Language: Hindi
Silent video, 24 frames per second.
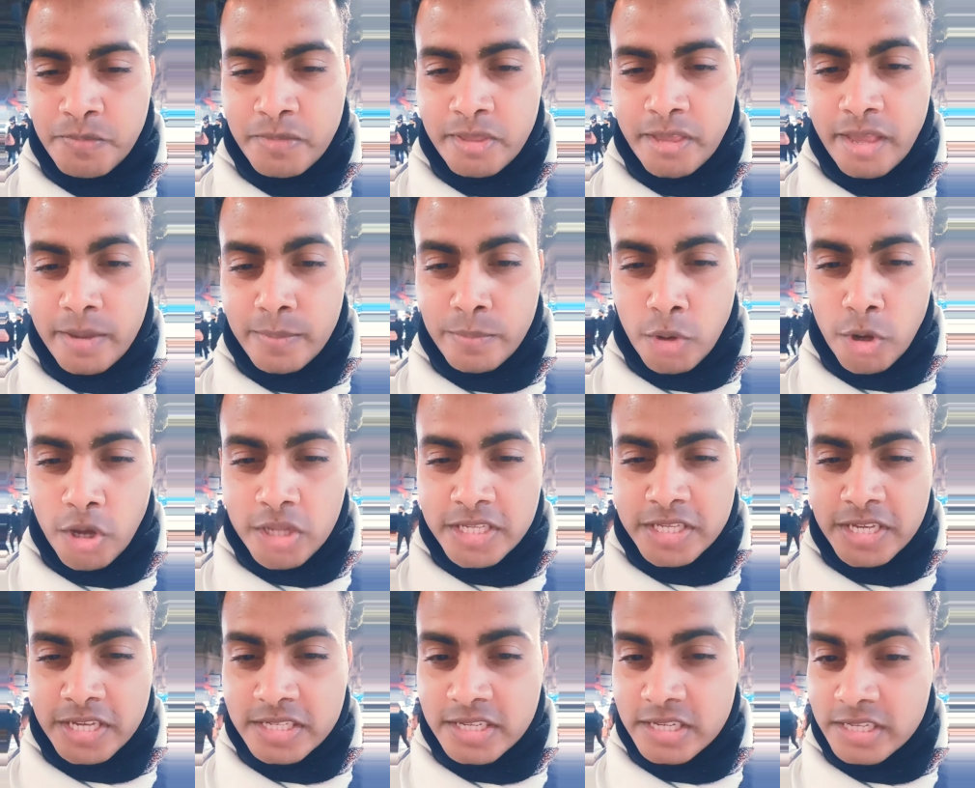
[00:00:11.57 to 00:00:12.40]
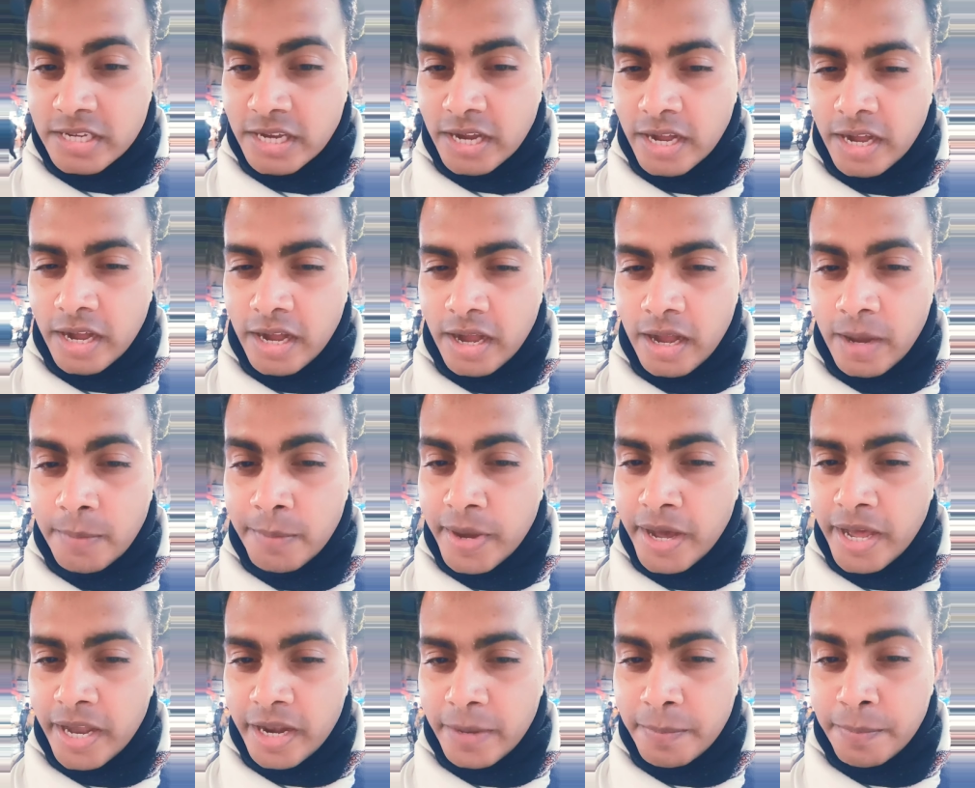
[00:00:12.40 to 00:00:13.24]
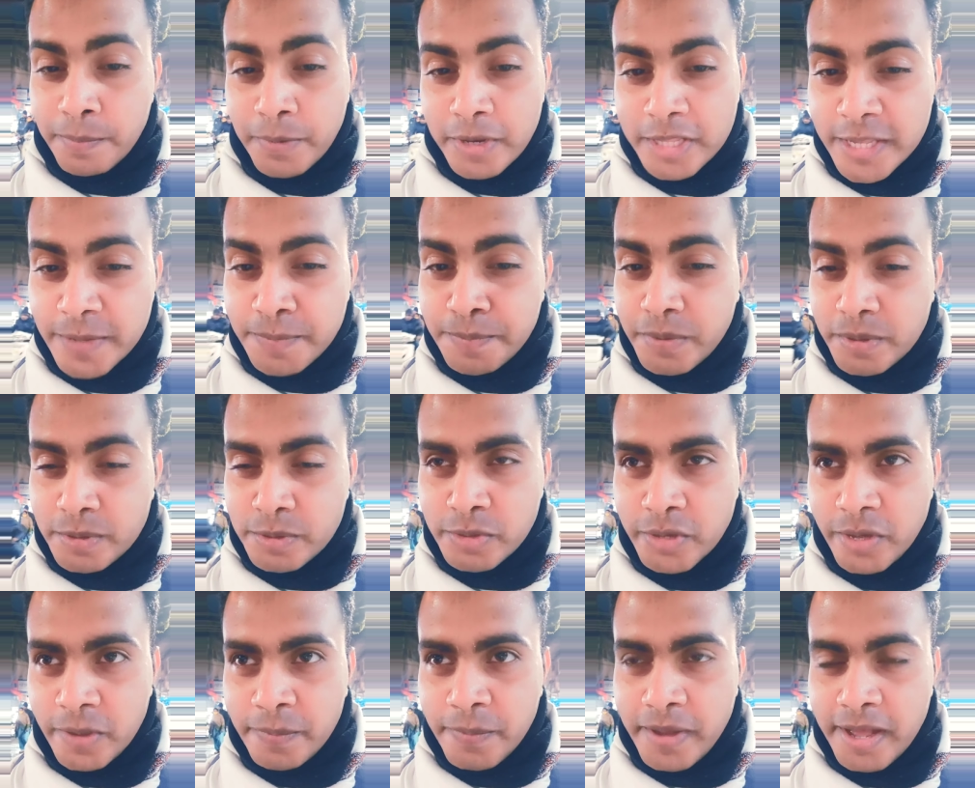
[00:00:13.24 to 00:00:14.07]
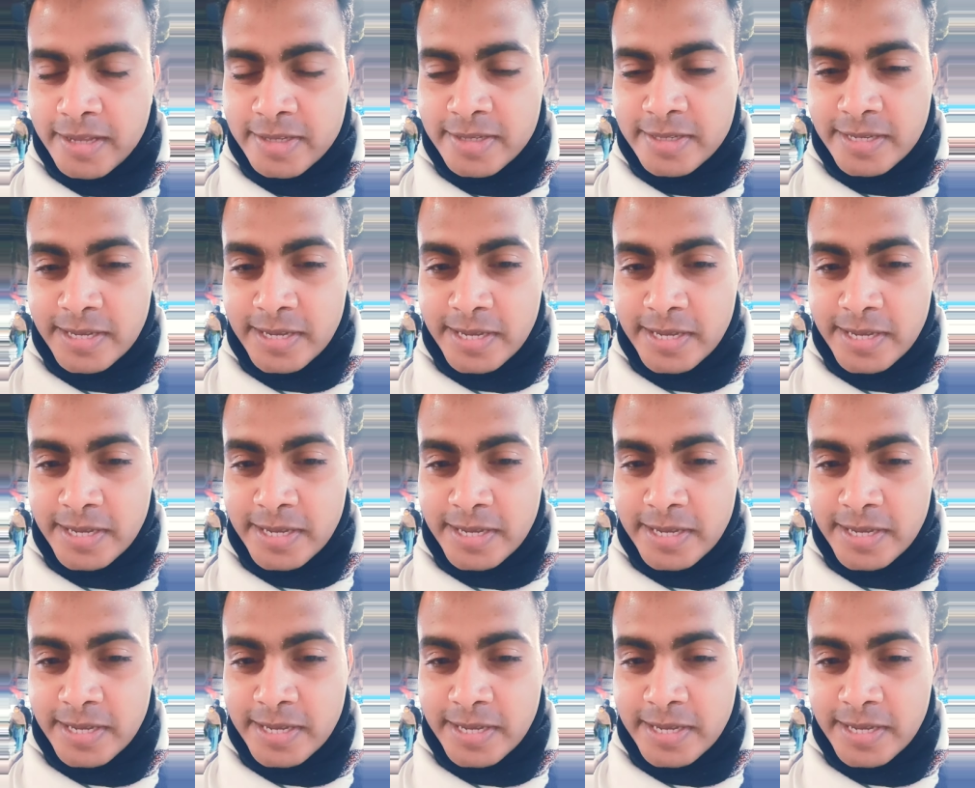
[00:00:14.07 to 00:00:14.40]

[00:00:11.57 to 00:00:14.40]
एक बहुत ही अच्छी जगह हमारे प्रदीप प्रभु के पास